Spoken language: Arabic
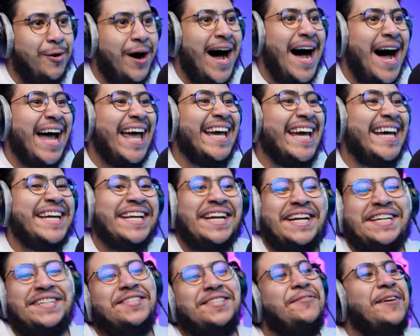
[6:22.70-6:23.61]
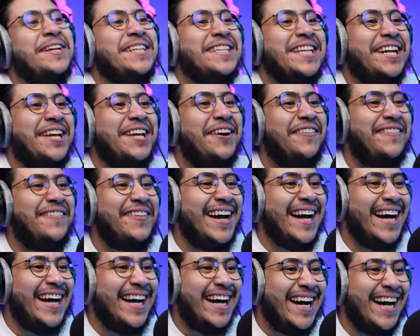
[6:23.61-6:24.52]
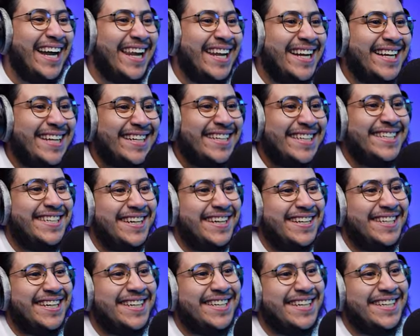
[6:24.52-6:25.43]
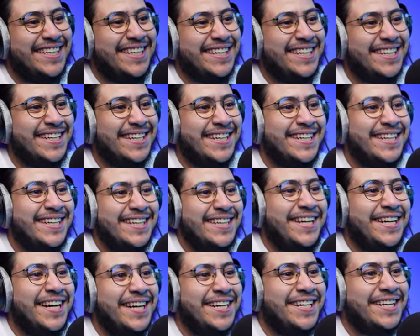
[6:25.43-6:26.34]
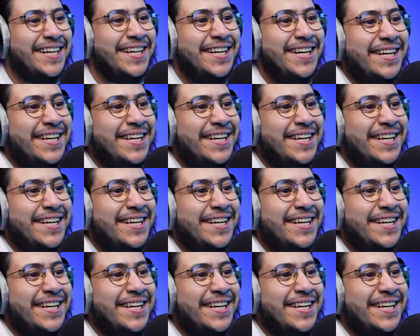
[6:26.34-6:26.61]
واخيرا ضبطت الكومبو يا عيال شوف شوف شوف شوف شوف شوف